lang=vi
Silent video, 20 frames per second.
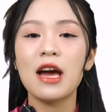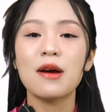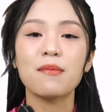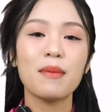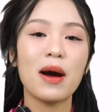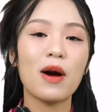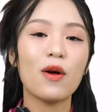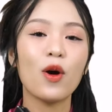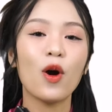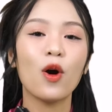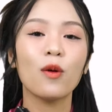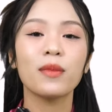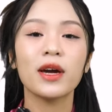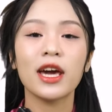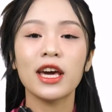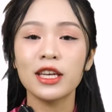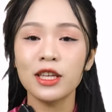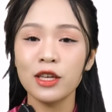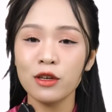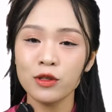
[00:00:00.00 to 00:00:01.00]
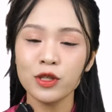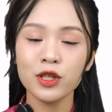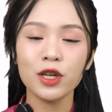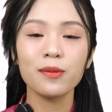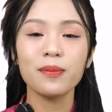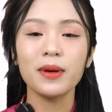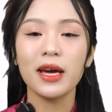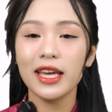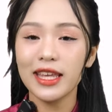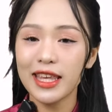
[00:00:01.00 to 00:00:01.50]
bao gồm kênh
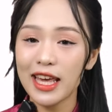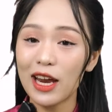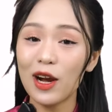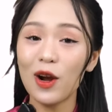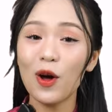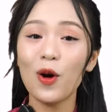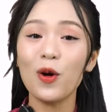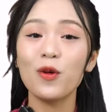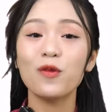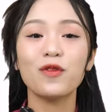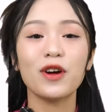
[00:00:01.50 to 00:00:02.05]
YouTube, Zalo,